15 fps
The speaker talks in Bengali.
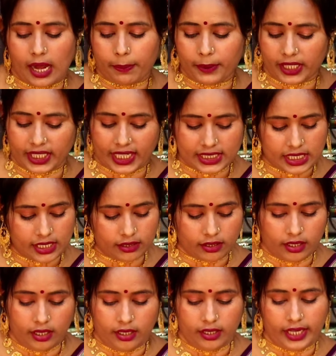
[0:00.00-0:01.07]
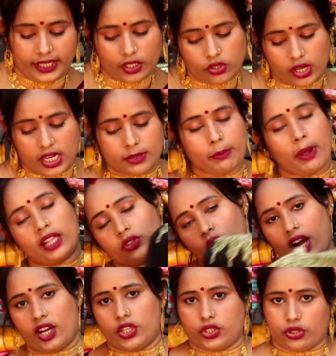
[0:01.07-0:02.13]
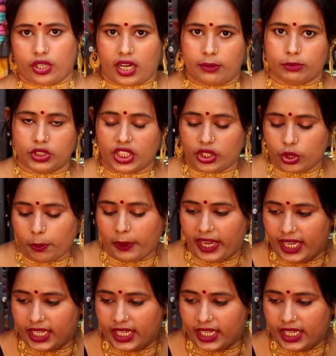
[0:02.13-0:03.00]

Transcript: আসছে আপনাদের কাছে এটা চলে আসবে মাত্র আড়াইশো টাকার মধ্যে কিন্তু